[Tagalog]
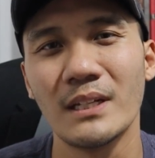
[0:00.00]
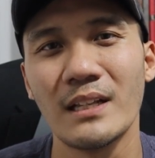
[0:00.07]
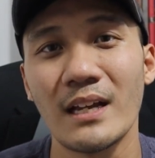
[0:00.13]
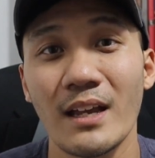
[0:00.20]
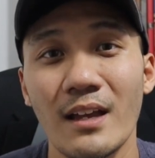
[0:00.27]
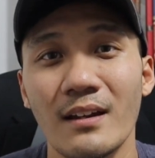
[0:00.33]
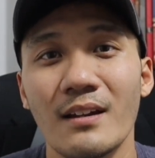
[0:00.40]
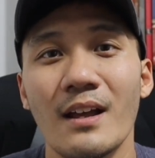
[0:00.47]

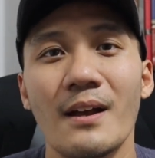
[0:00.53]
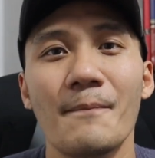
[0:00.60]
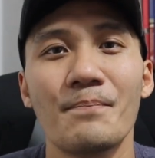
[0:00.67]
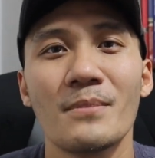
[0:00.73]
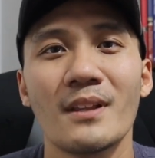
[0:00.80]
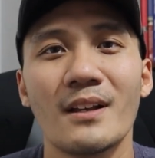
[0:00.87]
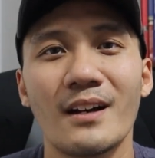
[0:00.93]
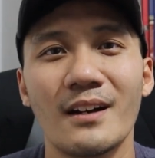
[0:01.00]
But again,
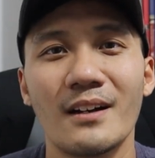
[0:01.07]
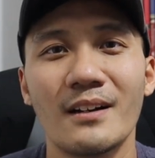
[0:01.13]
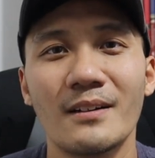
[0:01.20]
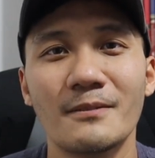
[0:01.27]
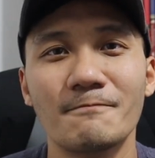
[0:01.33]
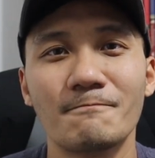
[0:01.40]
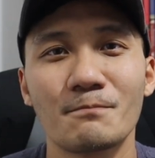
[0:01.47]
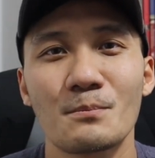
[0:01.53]

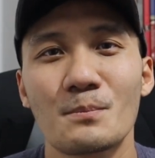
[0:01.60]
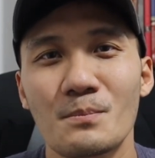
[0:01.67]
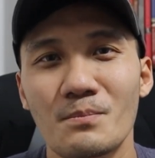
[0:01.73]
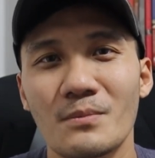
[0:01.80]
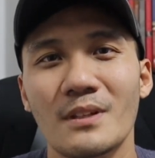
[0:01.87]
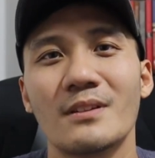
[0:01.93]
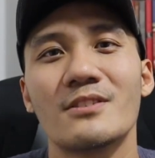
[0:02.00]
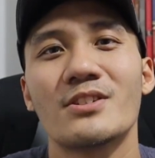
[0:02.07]
um,
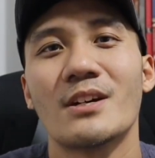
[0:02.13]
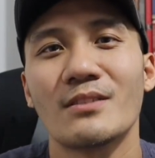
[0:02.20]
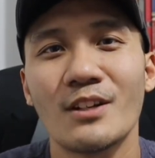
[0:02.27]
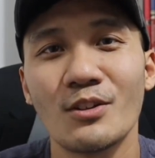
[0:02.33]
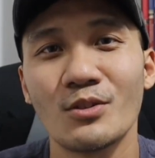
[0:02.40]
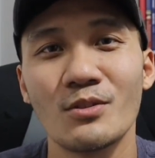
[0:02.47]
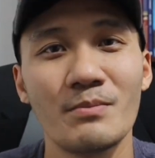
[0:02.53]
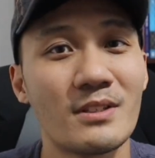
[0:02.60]

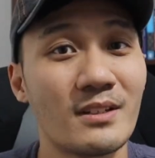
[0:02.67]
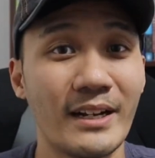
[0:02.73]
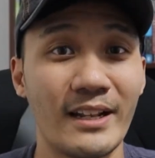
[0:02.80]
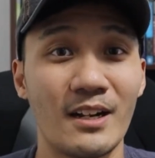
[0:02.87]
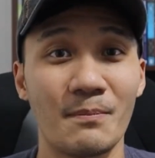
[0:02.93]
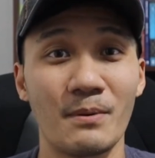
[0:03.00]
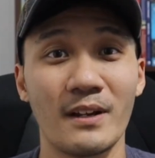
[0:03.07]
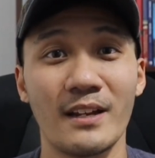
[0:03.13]
shout out to Mr.
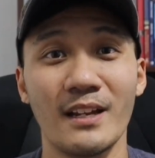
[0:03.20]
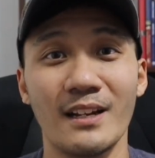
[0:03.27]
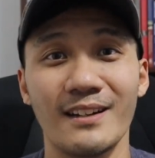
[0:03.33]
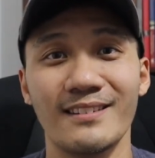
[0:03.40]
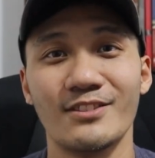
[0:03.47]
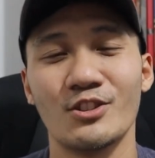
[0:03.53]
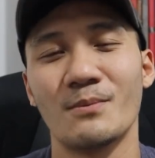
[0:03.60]
NR Pagkil.